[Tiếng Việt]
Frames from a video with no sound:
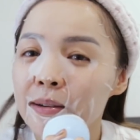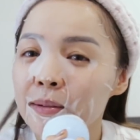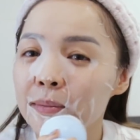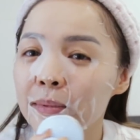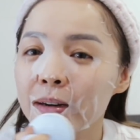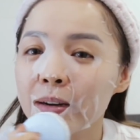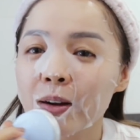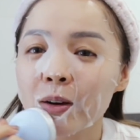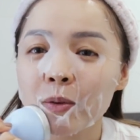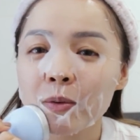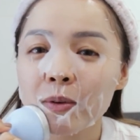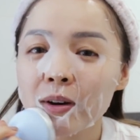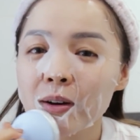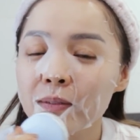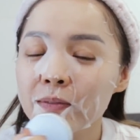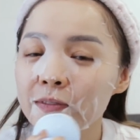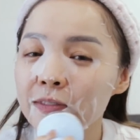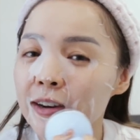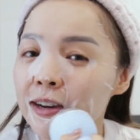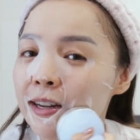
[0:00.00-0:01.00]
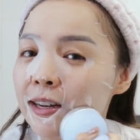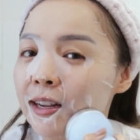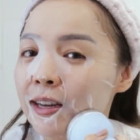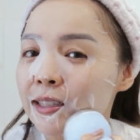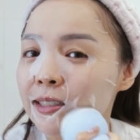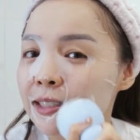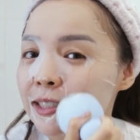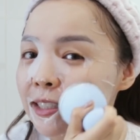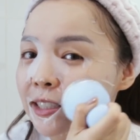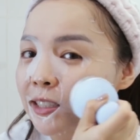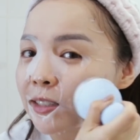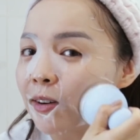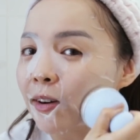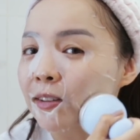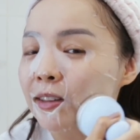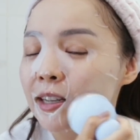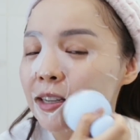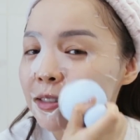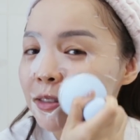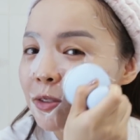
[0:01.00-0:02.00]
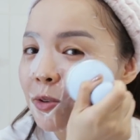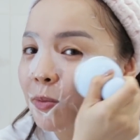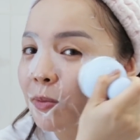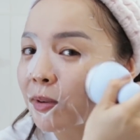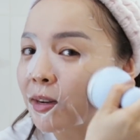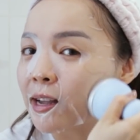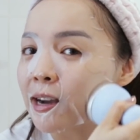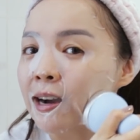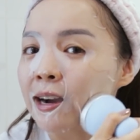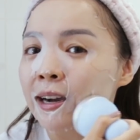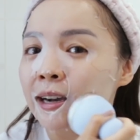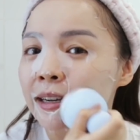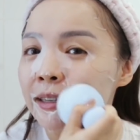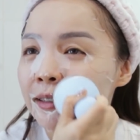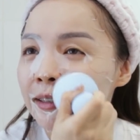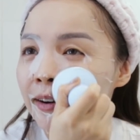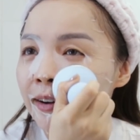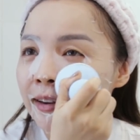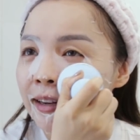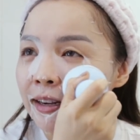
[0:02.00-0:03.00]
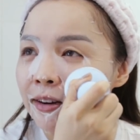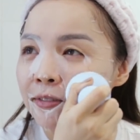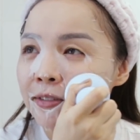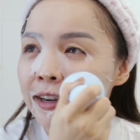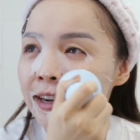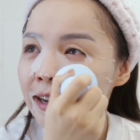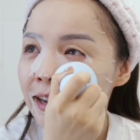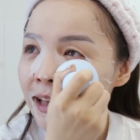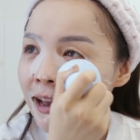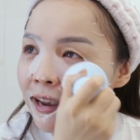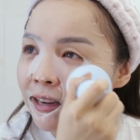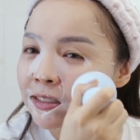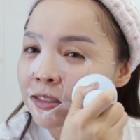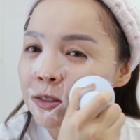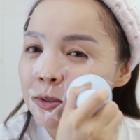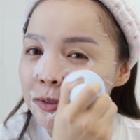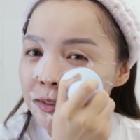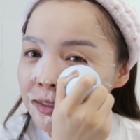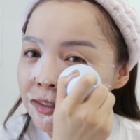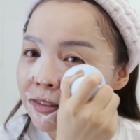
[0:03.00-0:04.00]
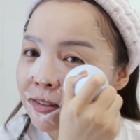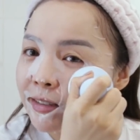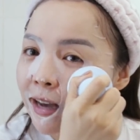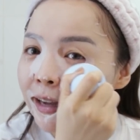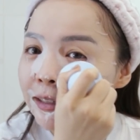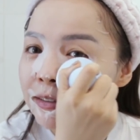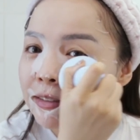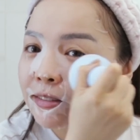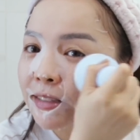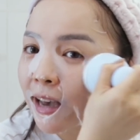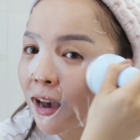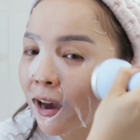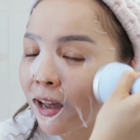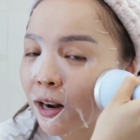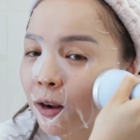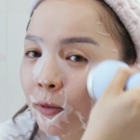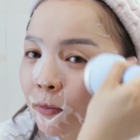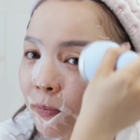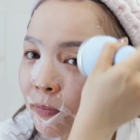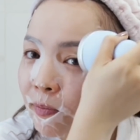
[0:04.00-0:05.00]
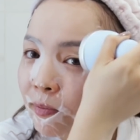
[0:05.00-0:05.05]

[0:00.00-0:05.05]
Mà nó cũng không phải là chỉ có tác dụng là gọi là relax rồi thư giãn cho da đâu,